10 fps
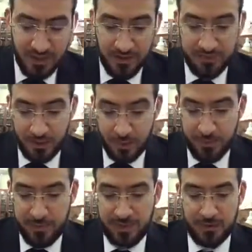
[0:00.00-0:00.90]
Э, второй
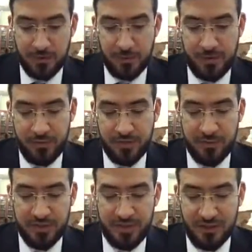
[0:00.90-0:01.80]
пример, который приводит
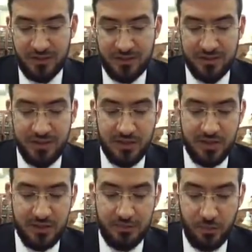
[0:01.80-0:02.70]
Мишна, говорит, и
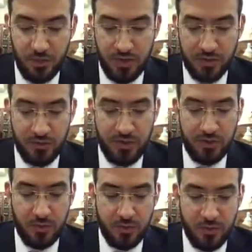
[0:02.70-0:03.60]
также двор, который
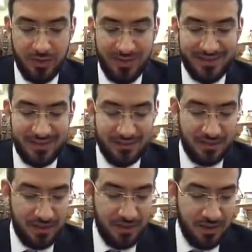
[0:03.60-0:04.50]
окружен
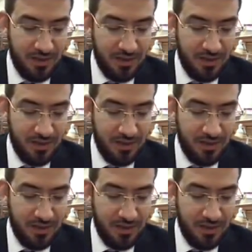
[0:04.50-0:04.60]
Ахсадра.